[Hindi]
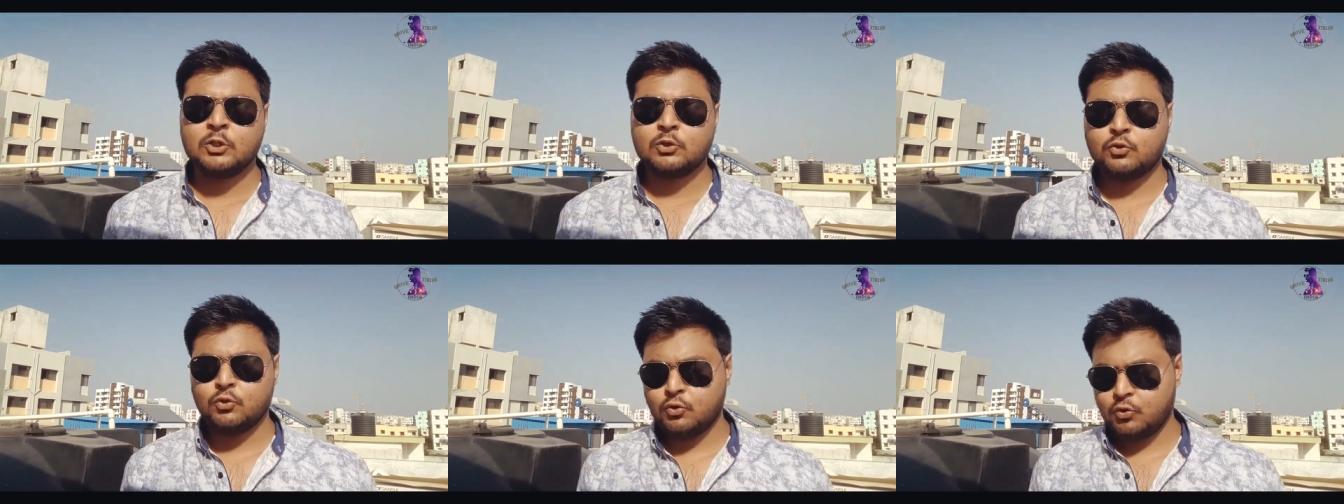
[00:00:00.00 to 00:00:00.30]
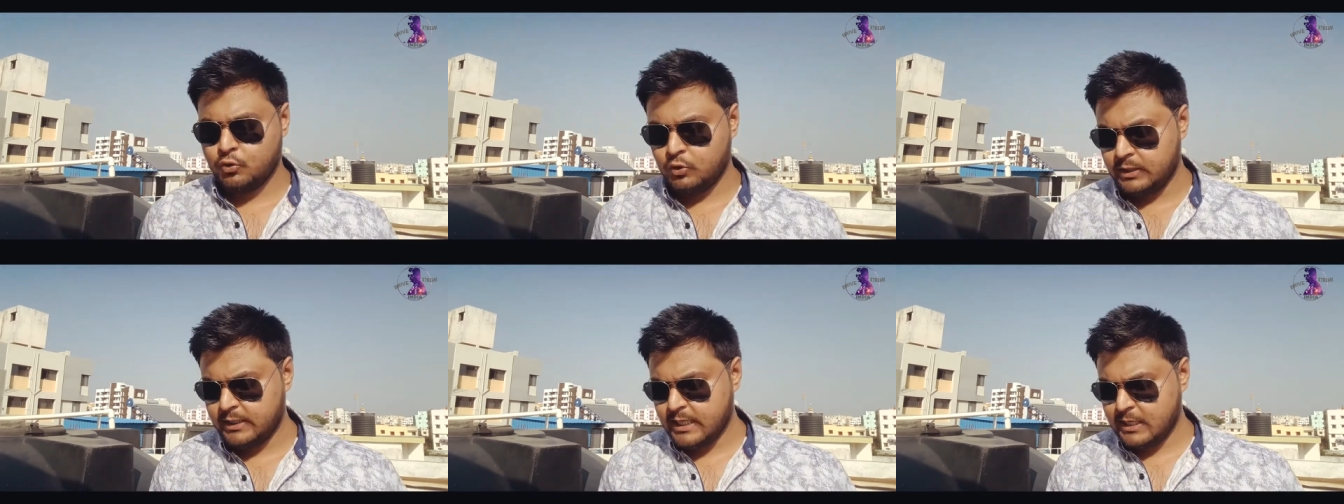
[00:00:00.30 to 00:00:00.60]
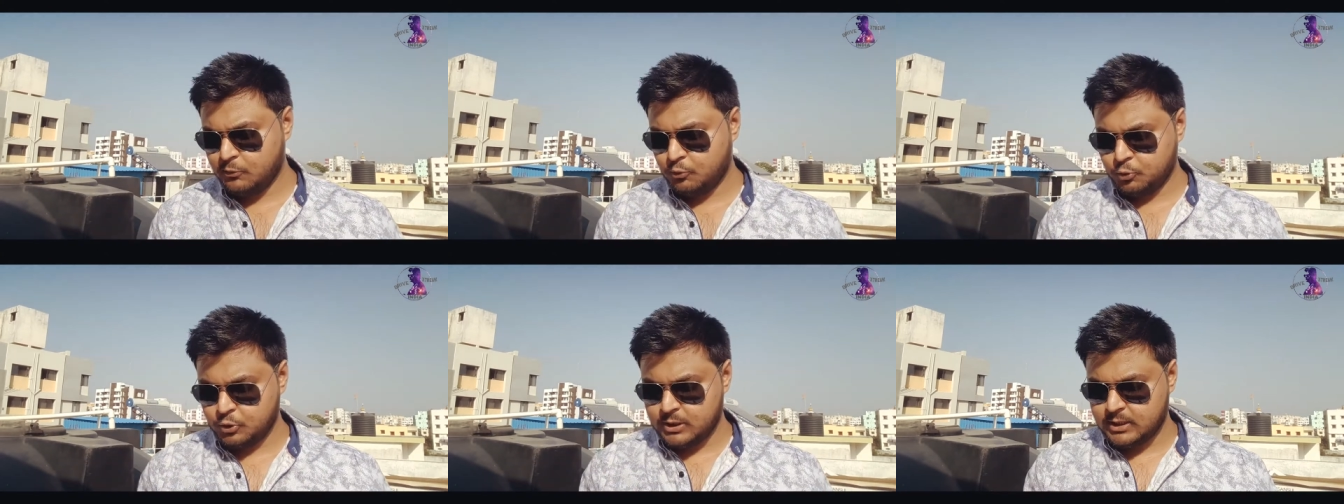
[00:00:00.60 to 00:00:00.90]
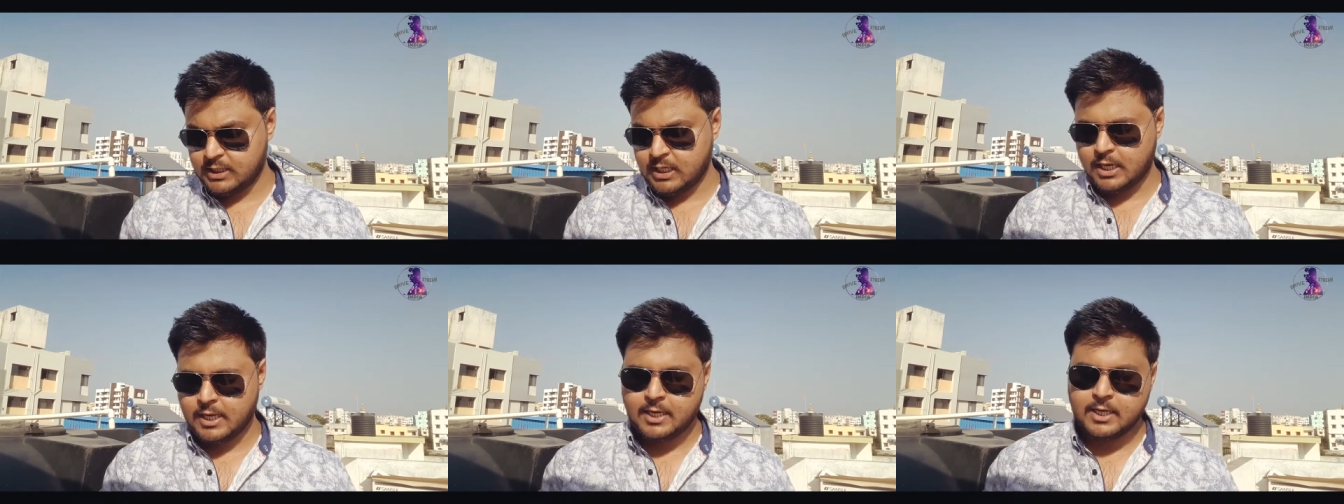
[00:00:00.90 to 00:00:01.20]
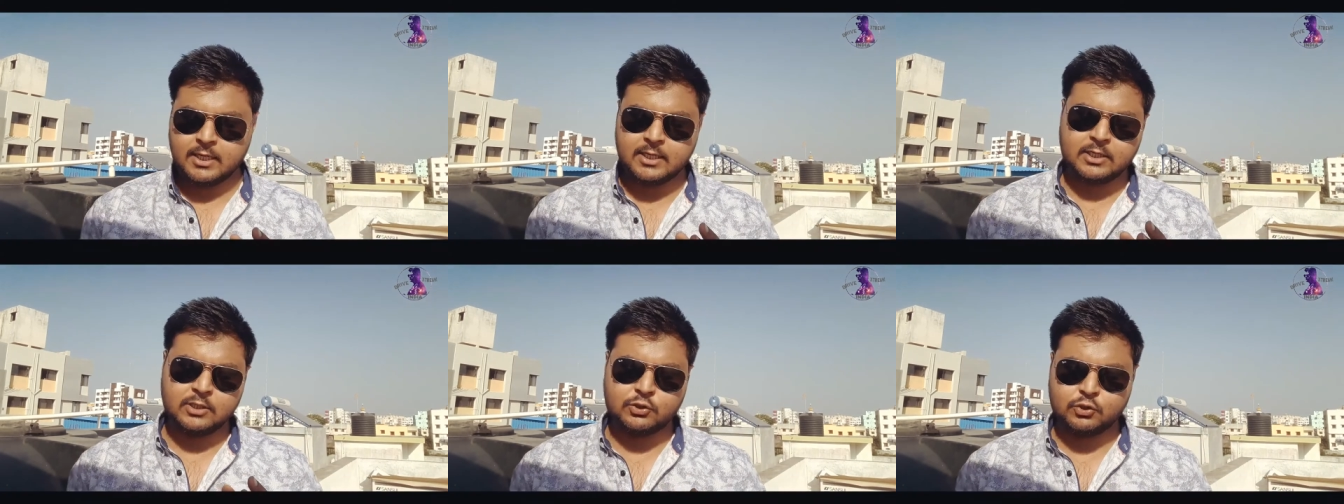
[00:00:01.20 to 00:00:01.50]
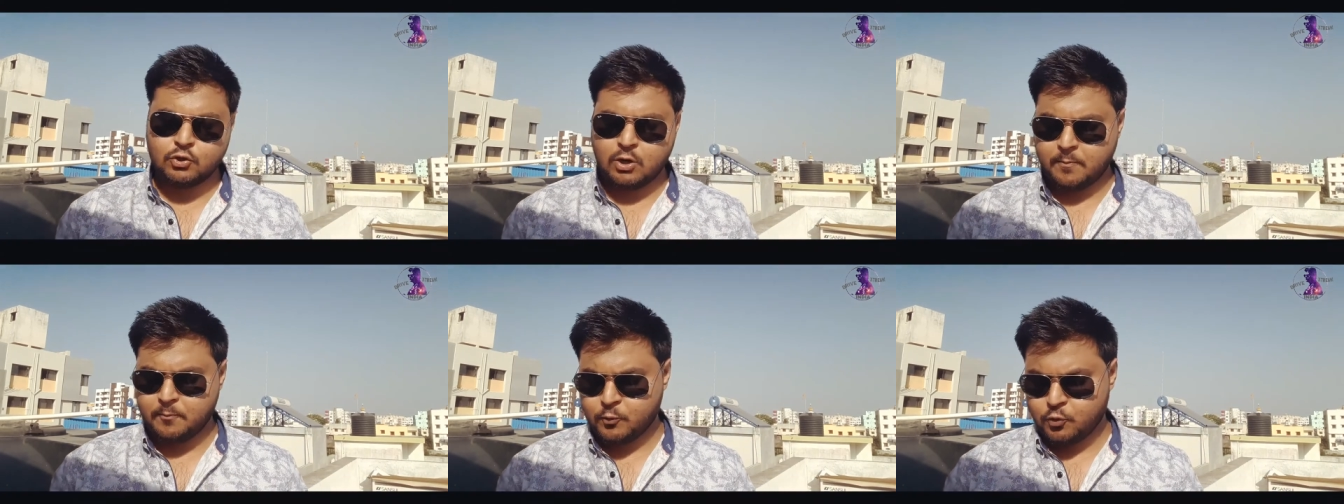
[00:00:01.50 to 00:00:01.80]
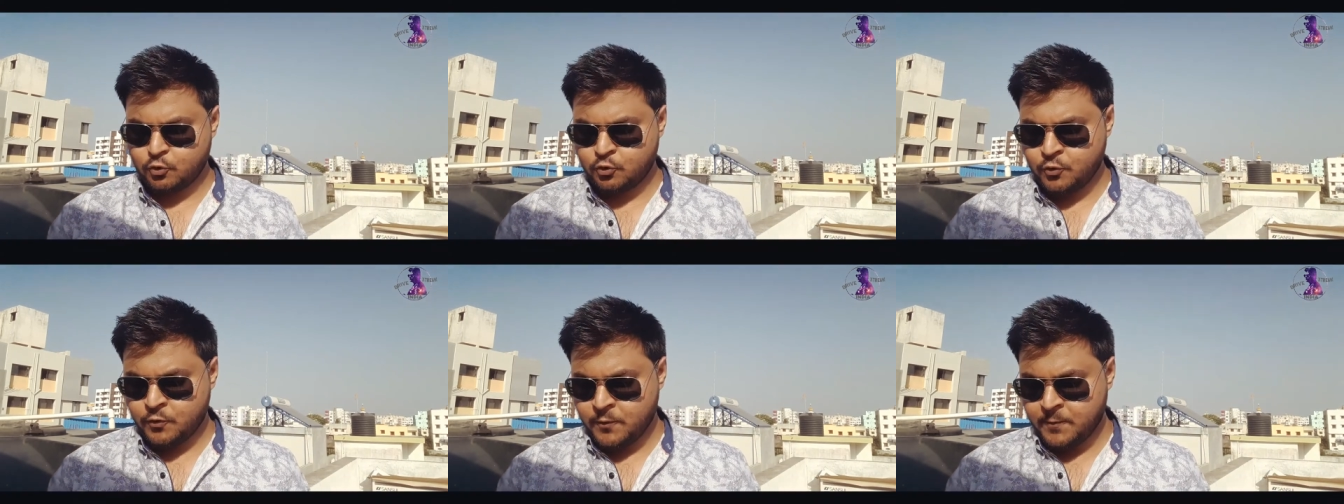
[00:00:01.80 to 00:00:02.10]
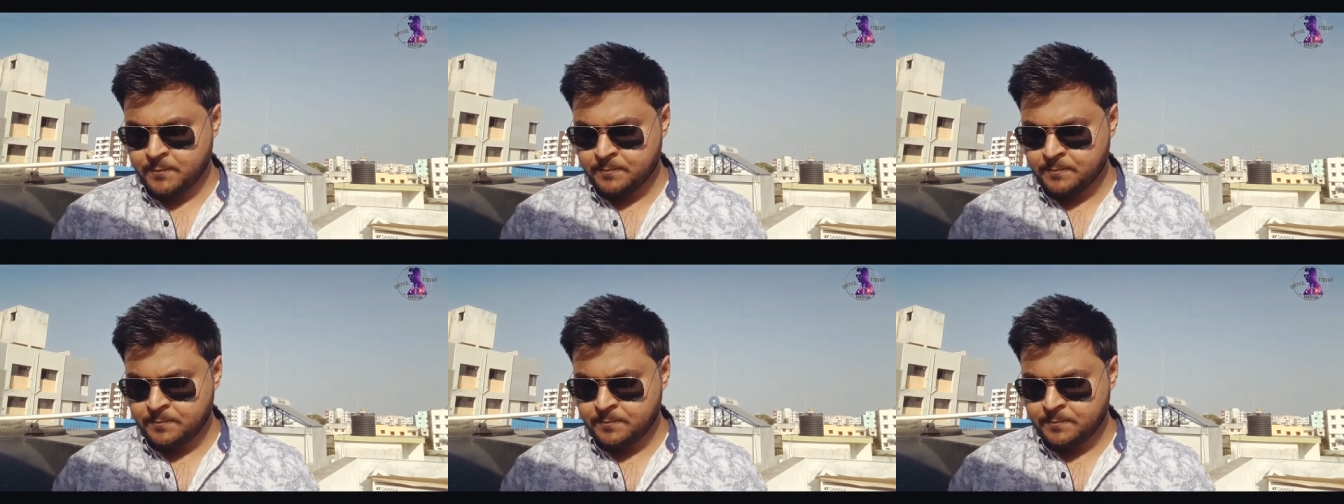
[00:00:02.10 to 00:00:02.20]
तो ये कुछ था जो आपको